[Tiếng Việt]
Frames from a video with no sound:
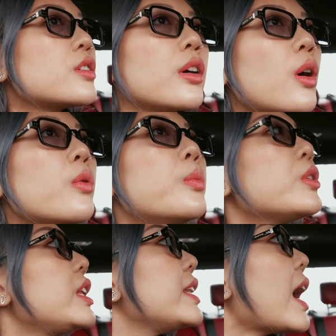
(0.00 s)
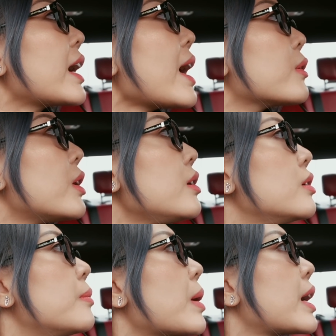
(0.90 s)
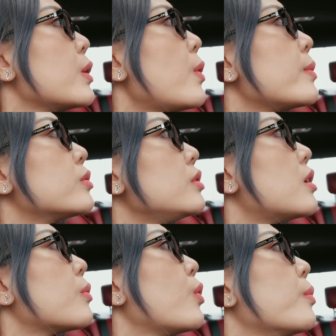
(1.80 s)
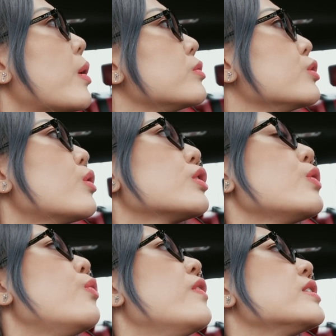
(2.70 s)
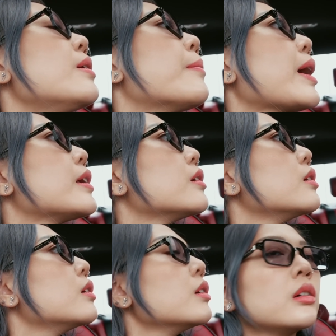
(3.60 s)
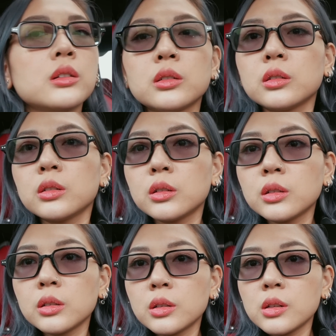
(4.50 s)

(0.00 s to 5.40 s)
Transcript: trời không có một tí nắng nào nhá mà kính của em nó tự động đổi màu chứng tỏ tia UV rất là mạnh tia các bạn đúng rồi mỹ